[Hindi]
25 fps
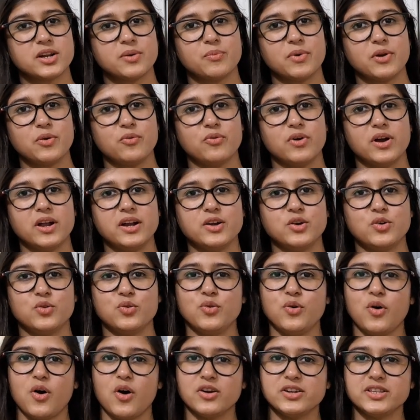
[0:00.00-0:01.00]
नंबर वन
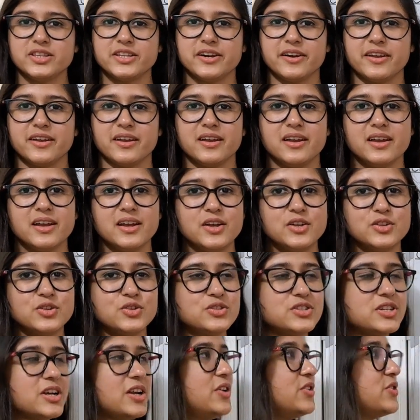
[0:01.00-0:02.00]
टू और थ्री
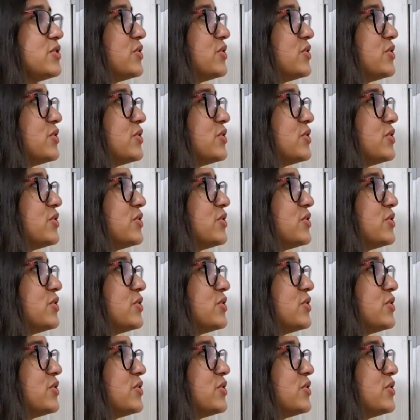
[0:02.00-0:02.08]
तो चलो